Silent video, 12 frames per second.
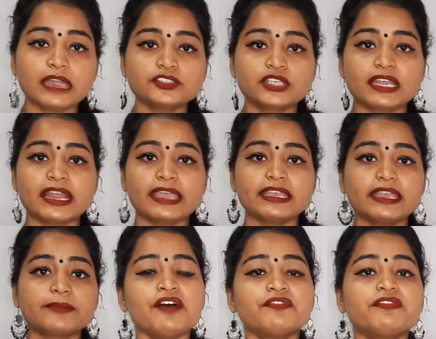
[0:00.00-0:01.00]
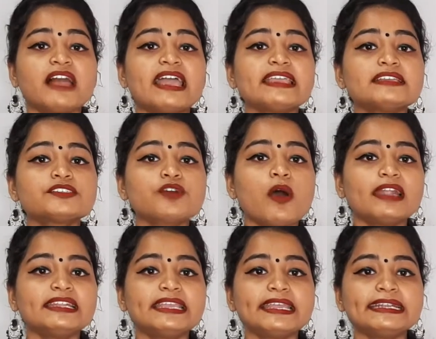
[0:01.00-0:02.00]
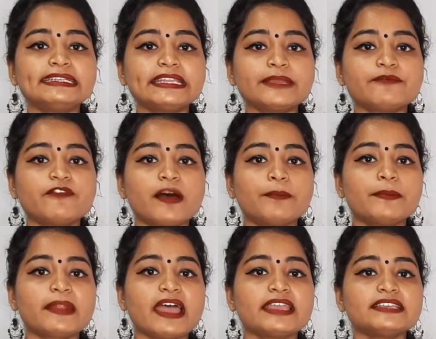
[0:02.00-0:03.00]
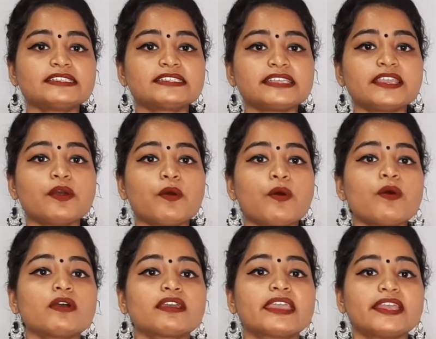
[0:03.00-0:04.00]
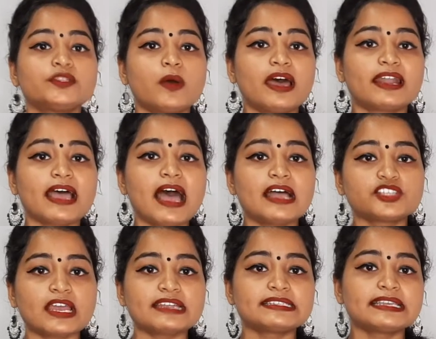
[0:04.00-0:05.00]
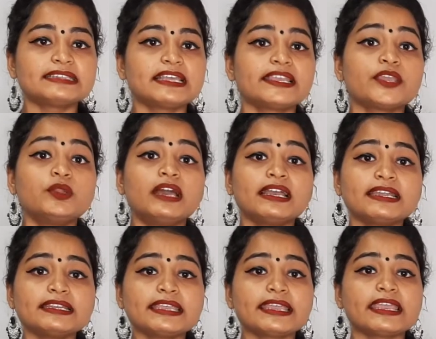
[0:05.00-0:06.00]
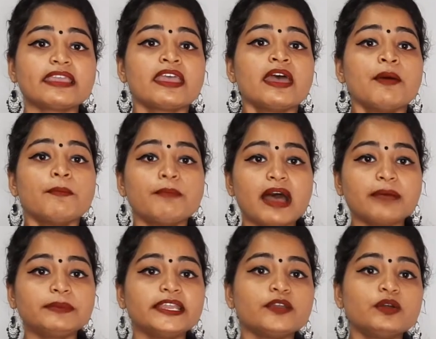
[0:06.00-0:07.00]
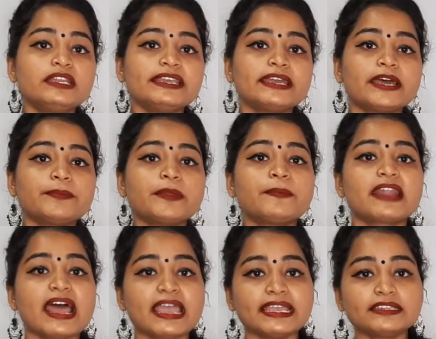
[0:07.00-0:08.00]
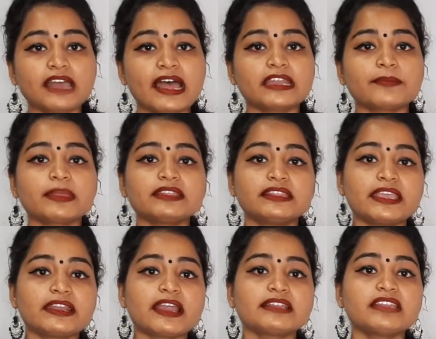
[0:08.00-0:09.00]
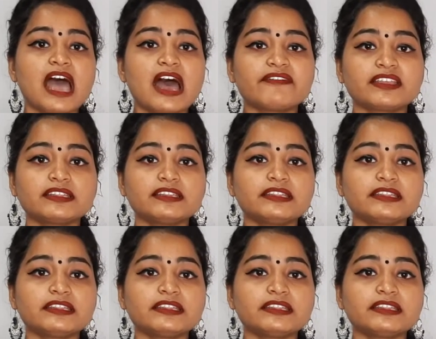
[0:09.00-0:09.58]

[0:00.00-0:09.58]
दर्ज कराई गई फ्लाइंग स्क्वाड की टीम व पिपराही सीओ के द्वारा आचार संहिता के उल्लंघन के मामले को लेकर पिपराही थाने में देर रात आवेदन